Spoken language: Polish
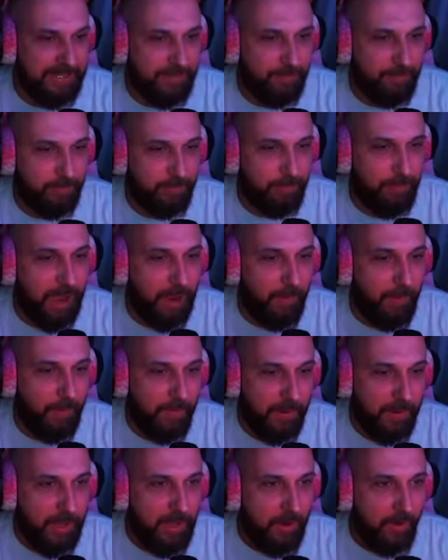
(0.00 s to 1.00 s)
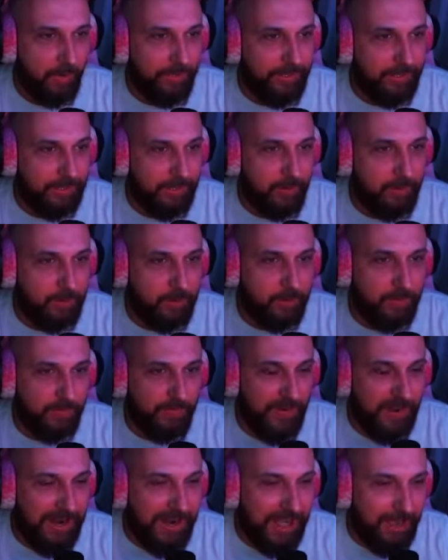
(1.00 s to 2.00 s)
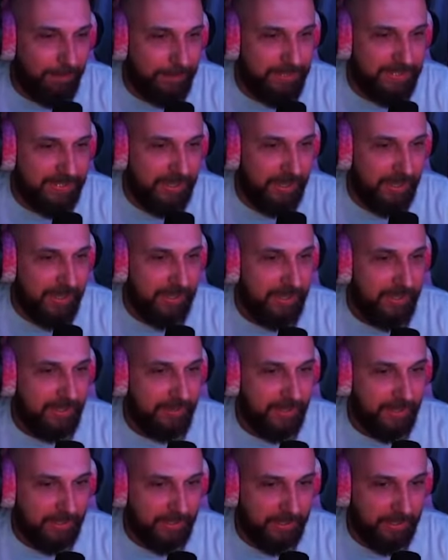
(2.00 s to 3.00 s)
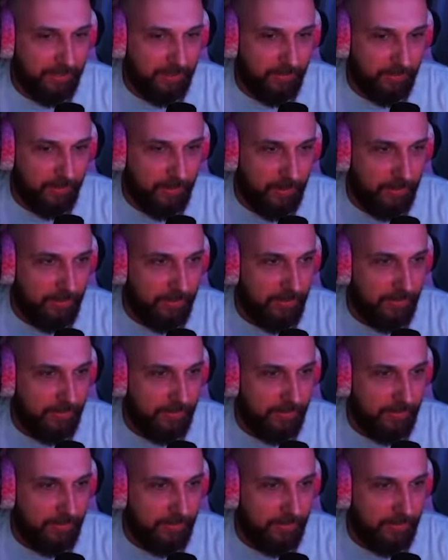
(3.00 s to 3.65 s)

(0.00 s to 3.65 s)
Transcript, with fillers: z podpałą od jakiegoś kurwa Tapsa na grillu, no.